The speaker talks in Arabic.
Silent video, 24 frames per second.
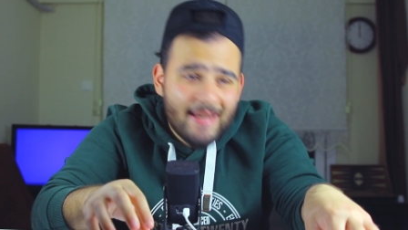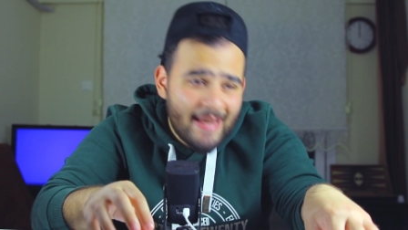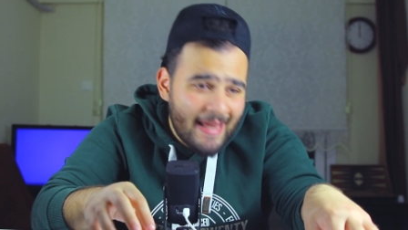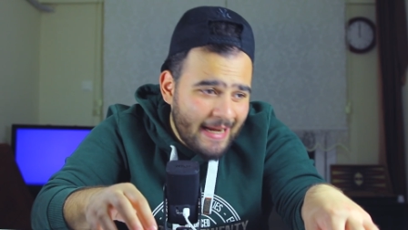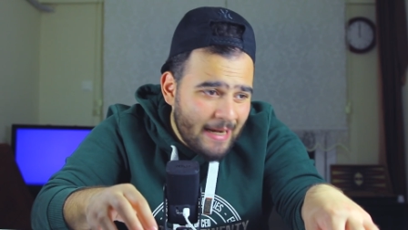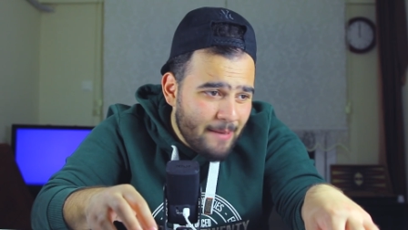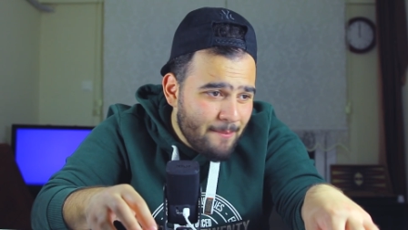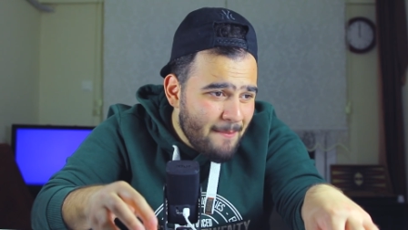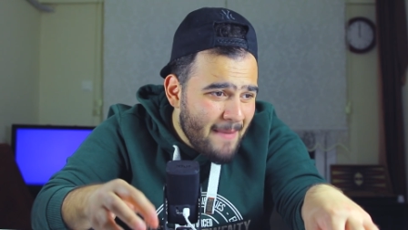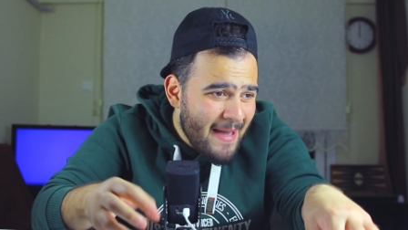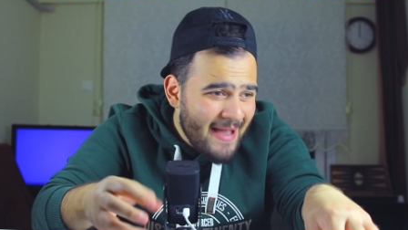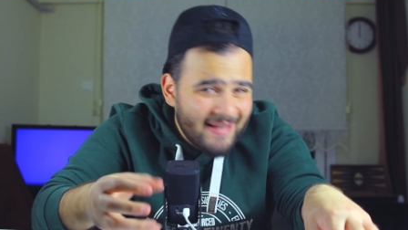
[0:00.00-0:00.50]
اللي
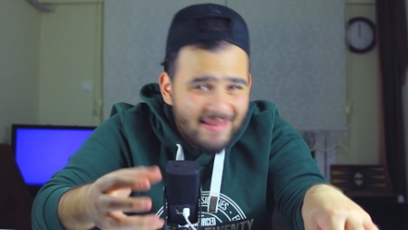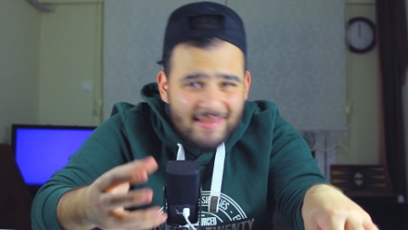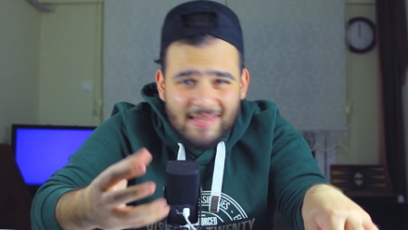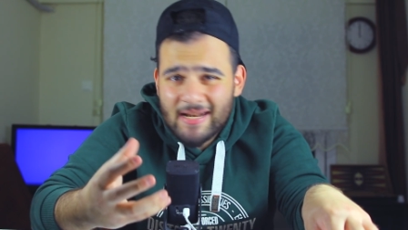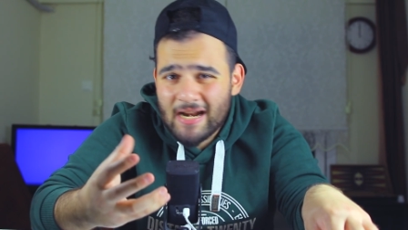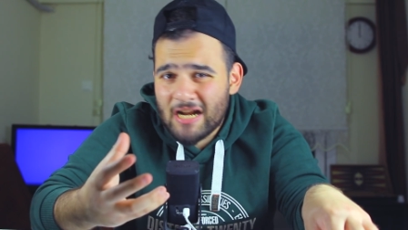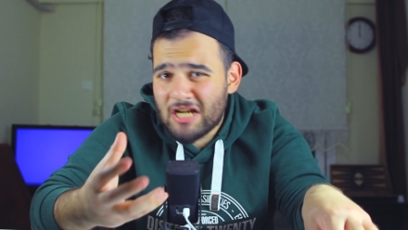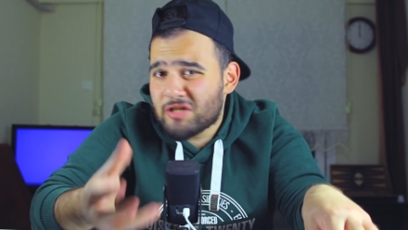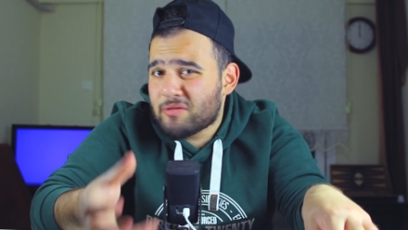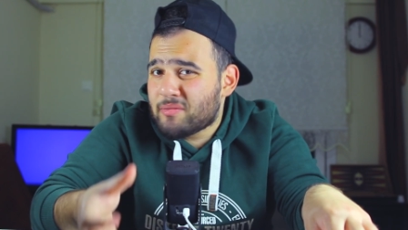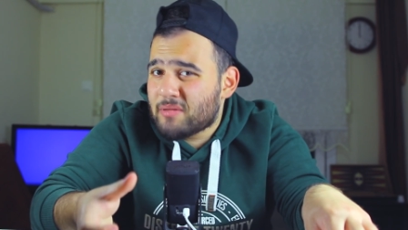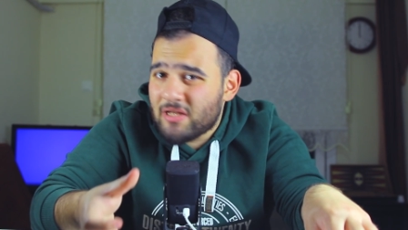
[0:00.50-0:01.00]
انا ما
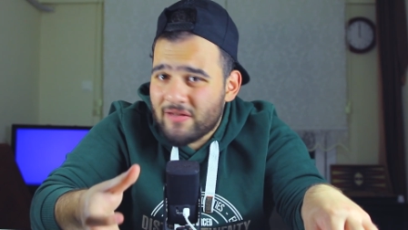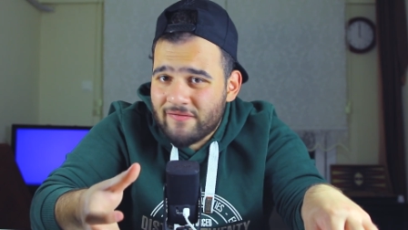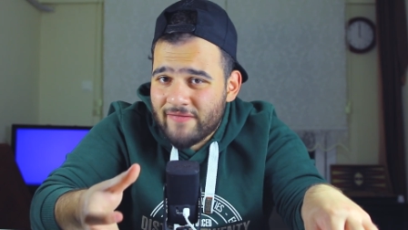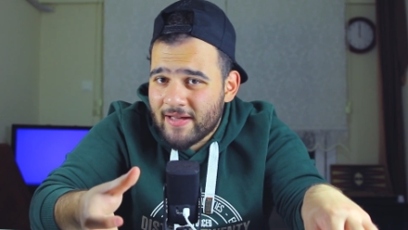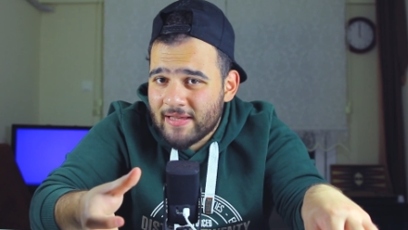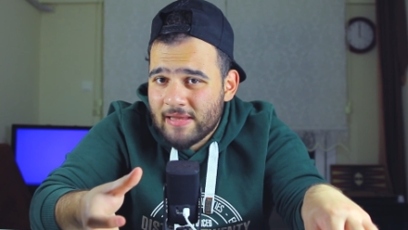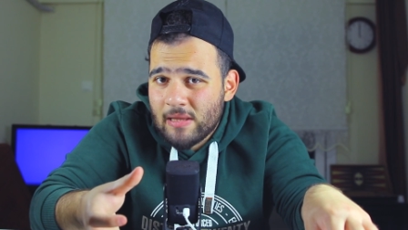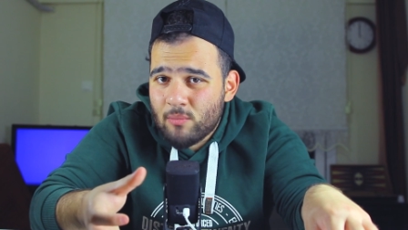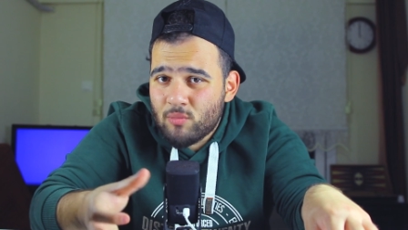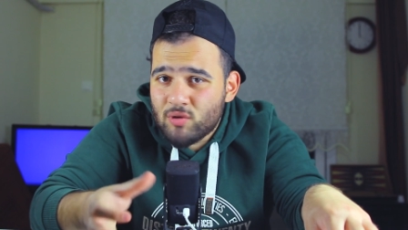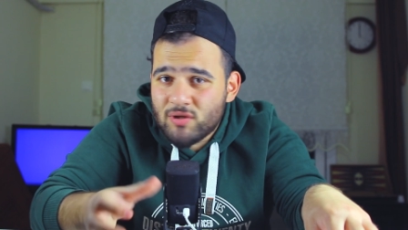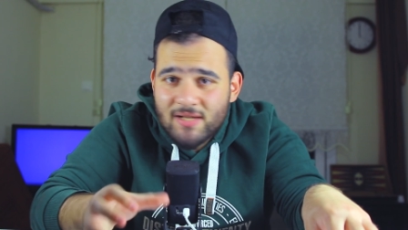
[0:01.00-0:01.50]
كتير عجبتني في
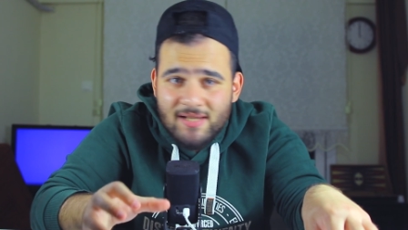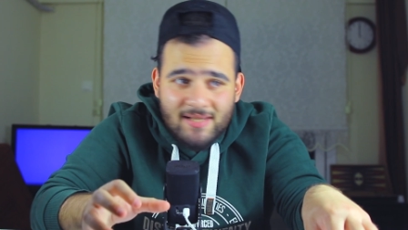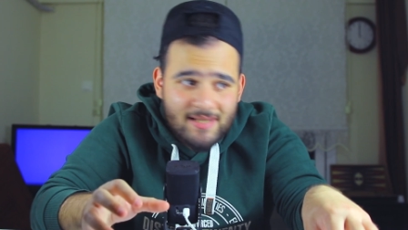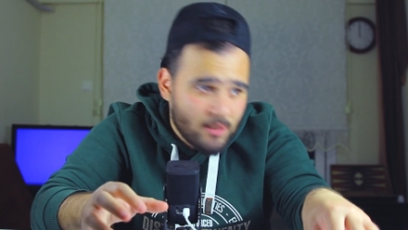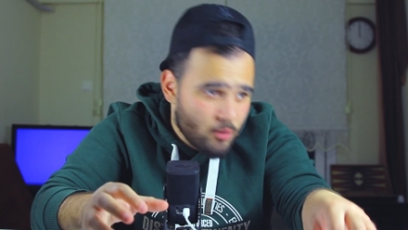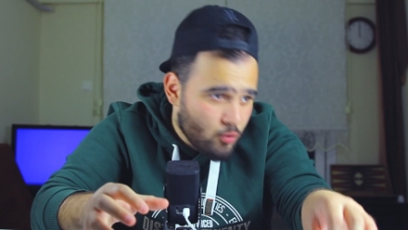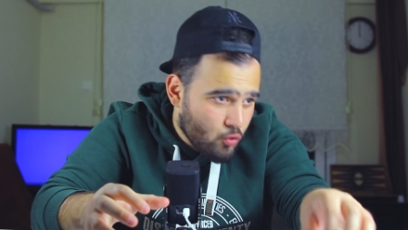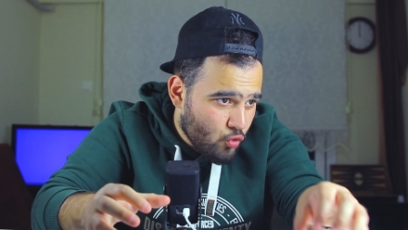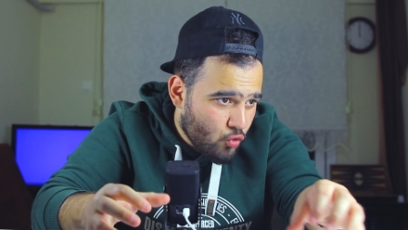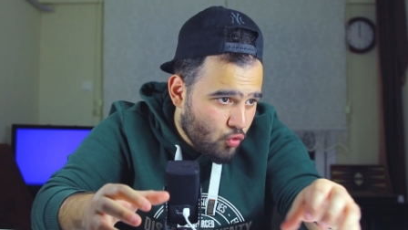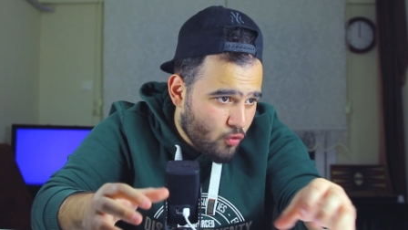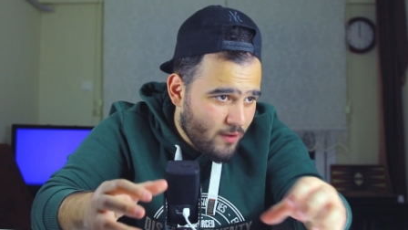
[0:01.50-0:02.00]
هذا
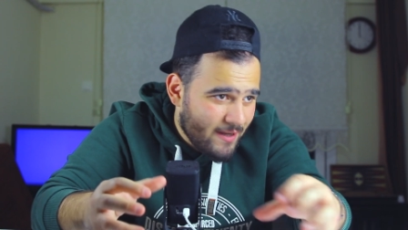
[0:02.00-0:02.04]
المسلسل